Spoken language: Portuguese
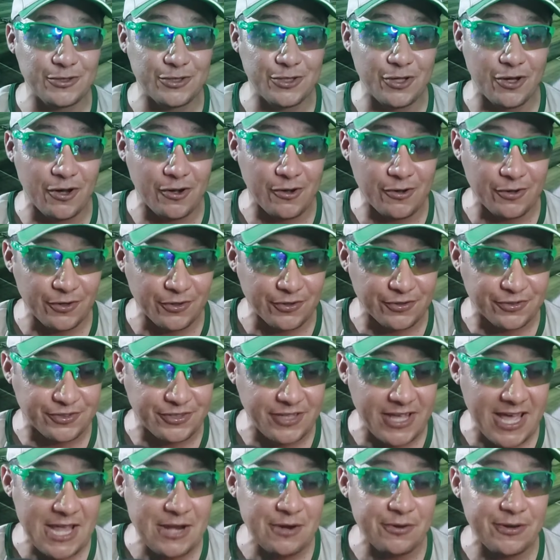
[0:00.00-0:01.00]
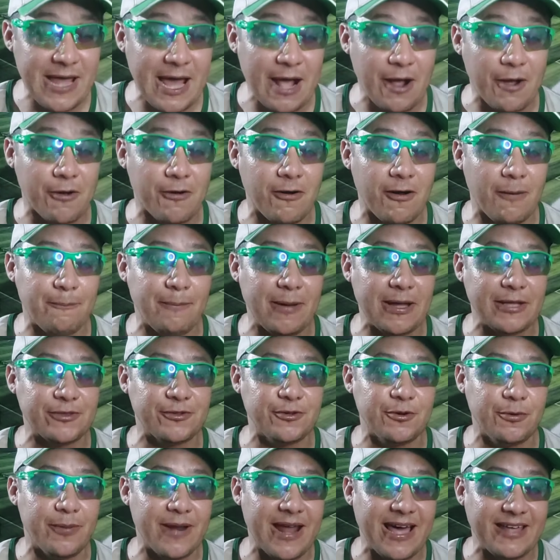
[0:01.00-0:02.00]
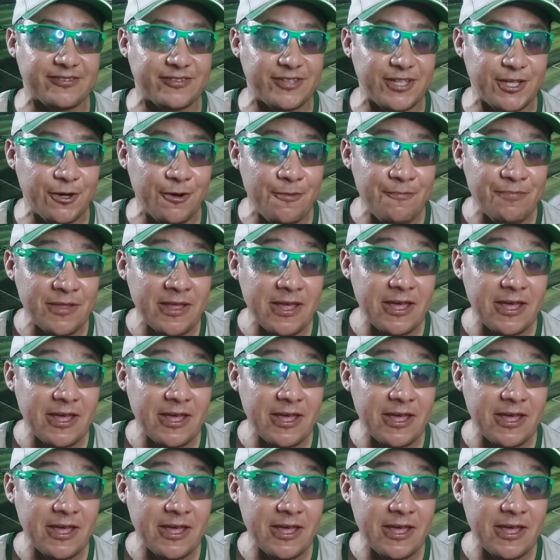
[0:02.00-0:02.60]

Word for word: do Cruzeiro na Copa do Brasil,